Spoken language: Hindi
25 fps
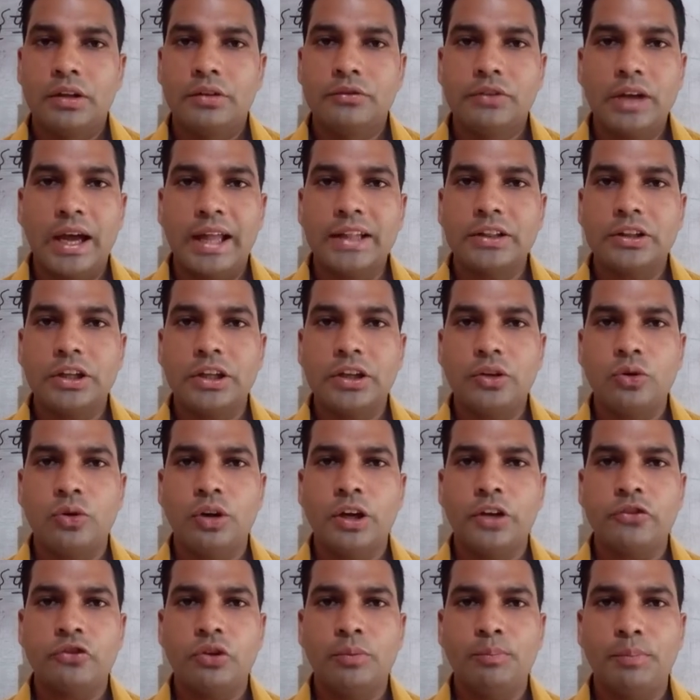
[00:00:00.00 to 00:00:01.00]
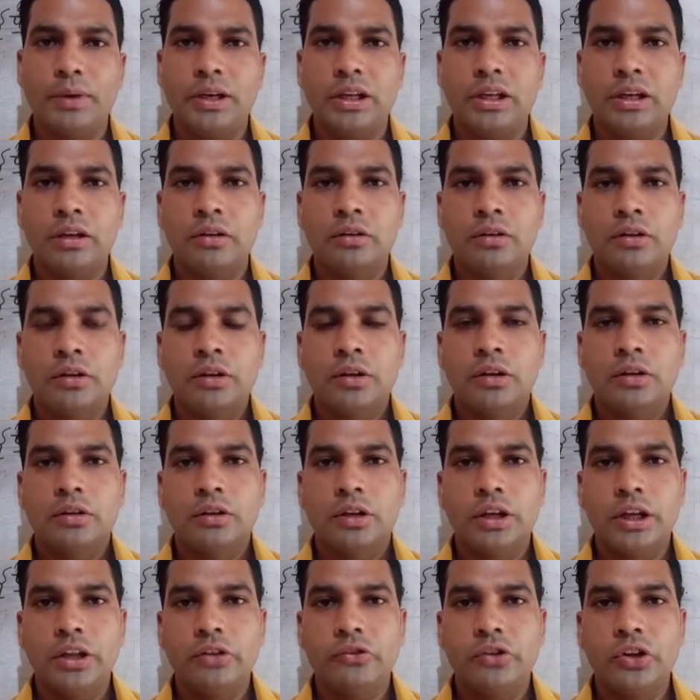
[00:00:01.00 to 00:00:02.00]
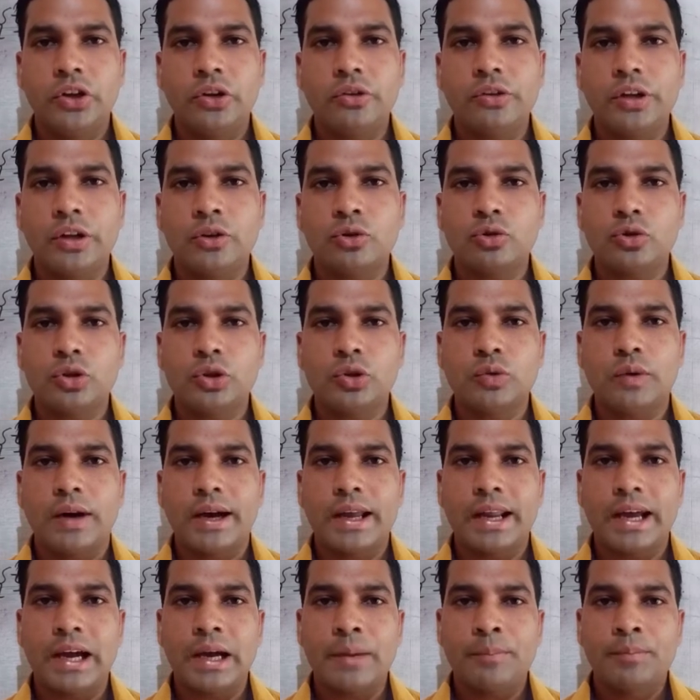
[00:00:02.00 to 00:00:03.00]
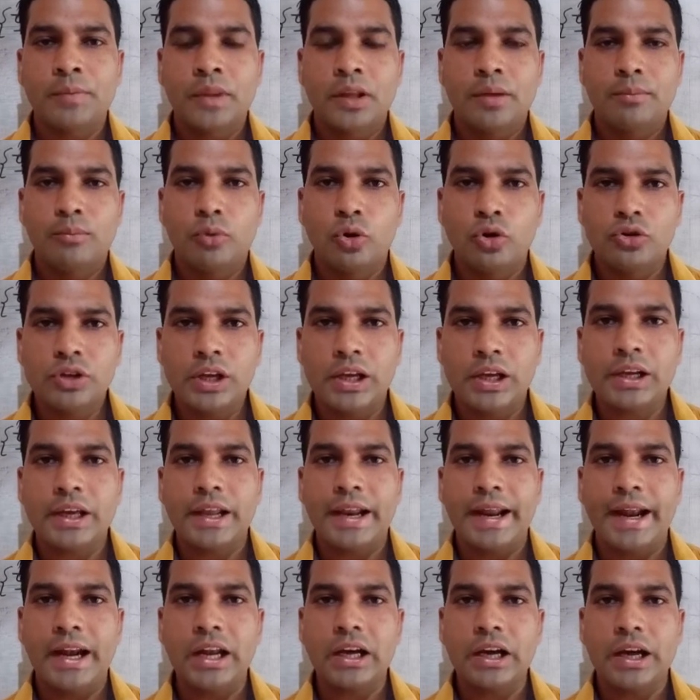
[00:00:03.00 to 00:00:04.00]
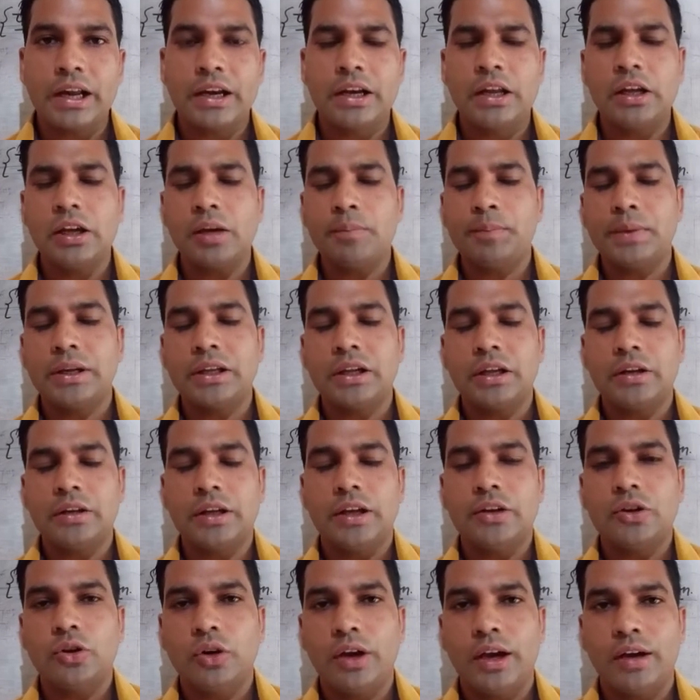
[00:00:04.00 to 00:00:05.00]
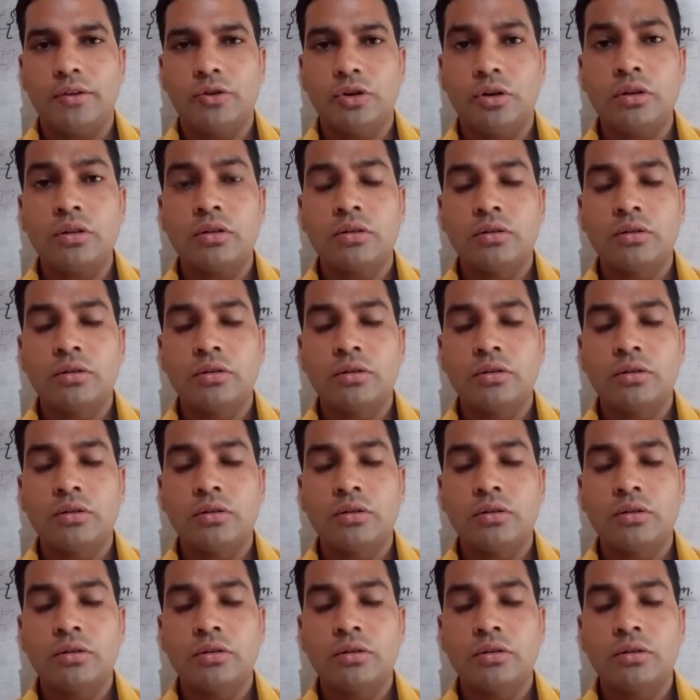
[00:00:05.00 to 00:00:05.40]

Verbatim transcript: जानते ही होंगे सिंपली कि जीव जंतुओं द्वारा भोजन ग्रहण करने की प्रक्रिया जो है वो